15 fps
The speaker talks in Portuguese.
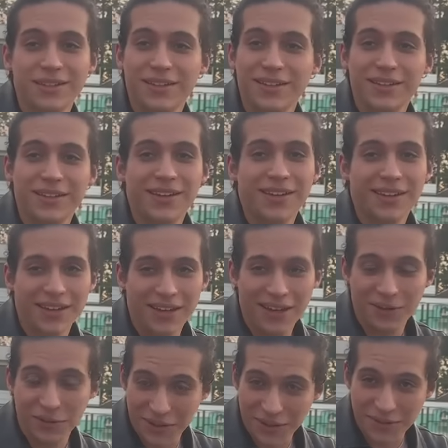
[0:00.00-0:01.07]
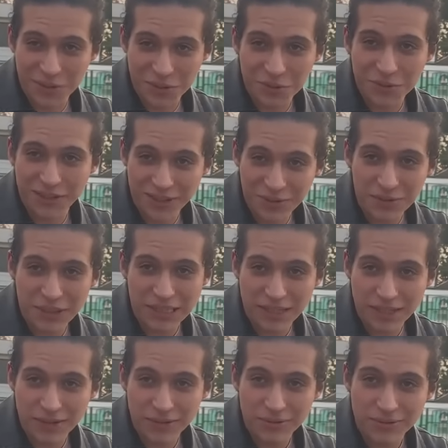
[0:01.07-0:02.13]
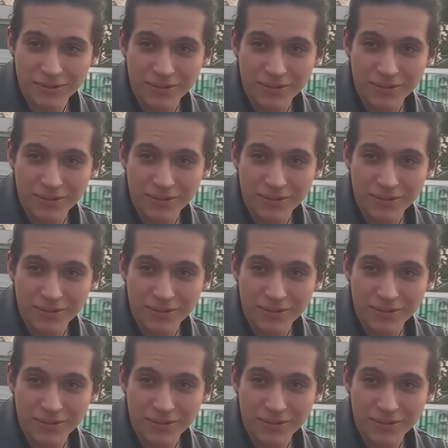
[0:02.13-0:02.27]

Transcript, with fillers: Uhum. E eu tava juntando o dinheiro.